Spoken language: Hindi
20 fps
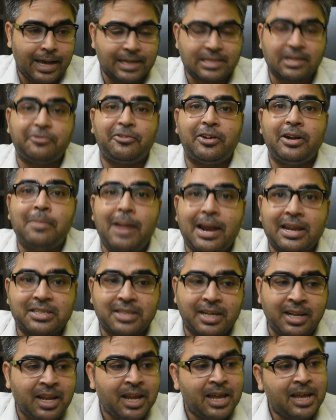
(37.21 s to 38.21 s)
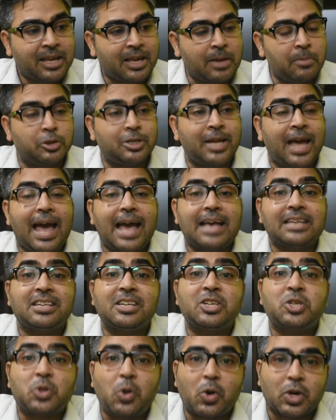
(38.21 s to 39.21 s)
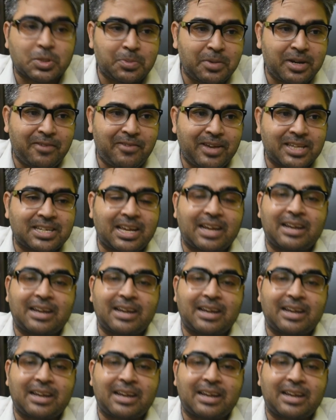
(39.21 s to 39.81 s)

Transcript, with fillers: एज अ फंड मैनेजर कि मुझे ऐसे स्टॉक्स में निवेश